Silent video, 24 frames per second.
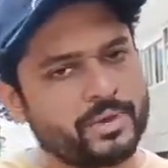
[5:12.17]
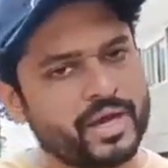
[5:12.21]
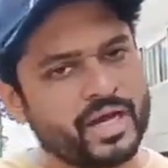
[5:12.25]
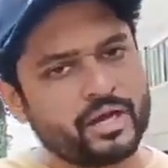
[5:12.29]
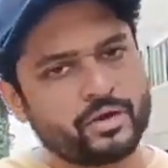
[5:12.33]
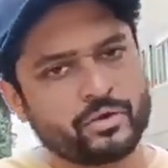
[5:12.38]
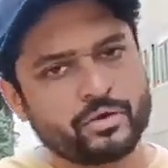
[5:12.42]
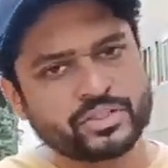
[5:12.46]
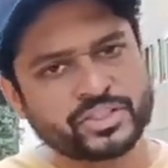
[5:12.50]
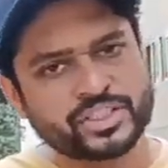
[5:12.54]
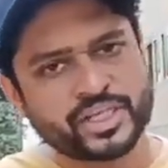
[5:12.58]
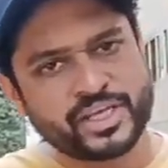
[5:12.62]
मैं
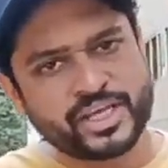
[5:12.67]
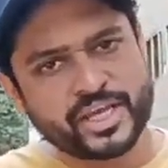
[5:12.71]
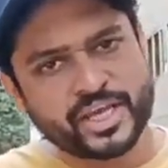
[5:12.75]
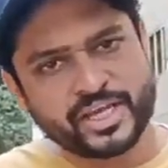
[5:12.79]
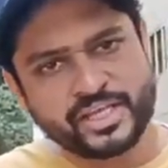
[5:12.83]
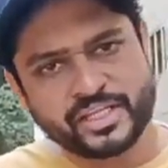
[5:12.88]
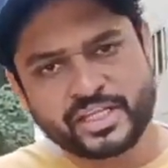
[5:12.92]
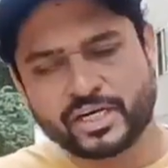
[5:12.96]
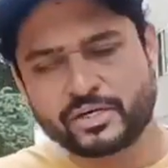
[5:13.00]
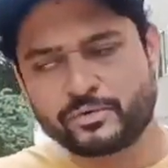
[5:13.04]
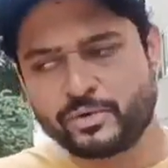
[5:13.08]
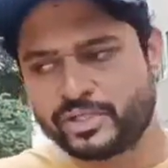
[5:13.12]
लोगों से
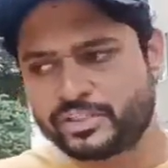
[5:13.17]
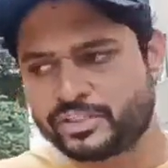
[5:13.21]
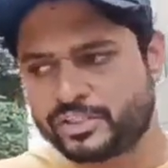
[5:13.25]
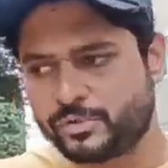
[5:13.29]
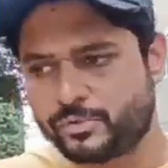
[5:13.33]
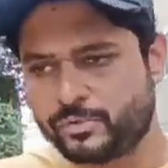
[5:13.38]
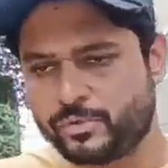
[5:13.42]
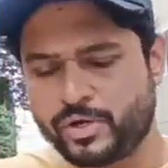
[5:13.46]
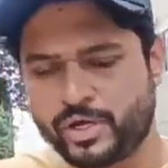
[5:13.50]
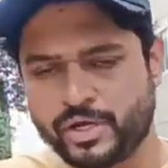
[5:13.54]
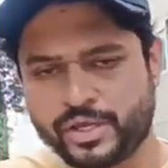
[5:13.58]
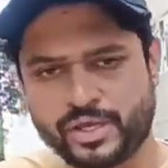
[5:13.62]
यही दरख्वास्त
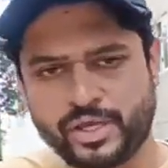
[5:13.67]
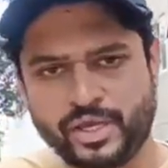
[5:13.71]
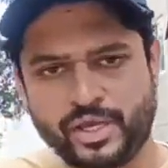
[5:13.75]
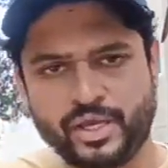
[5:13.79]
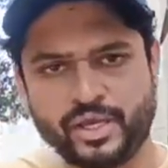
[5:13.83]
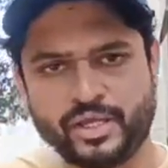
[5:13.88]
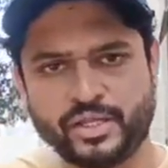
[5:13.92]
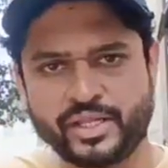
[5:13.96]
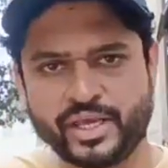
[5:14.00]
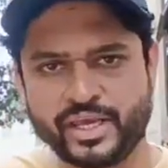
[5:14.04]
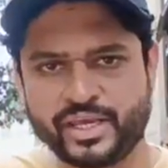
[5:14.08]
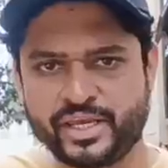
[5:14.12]
करूंगा
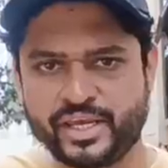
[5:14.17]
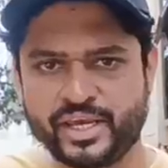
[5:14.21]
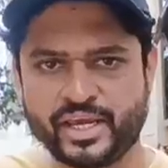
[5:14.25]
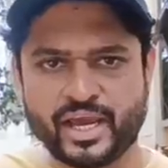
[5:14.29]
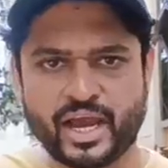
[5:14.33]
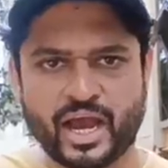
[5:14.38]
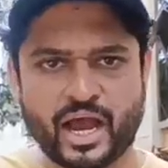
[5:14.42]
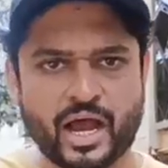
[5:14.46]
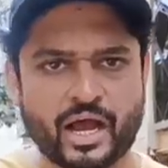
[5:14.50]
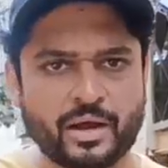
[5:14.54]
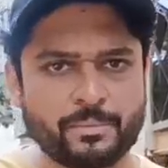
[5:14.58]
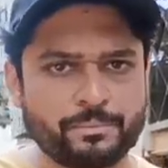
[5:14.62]
कि देखिए
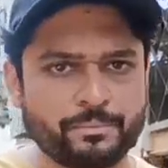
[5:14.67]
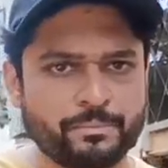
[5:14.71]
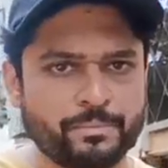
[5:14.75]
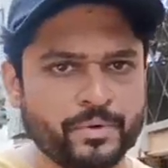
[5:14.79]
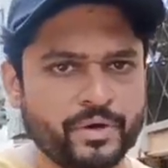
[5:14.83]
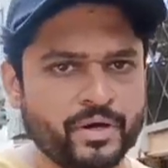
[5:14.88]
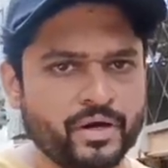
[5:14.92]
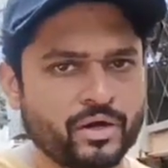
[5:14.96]
आप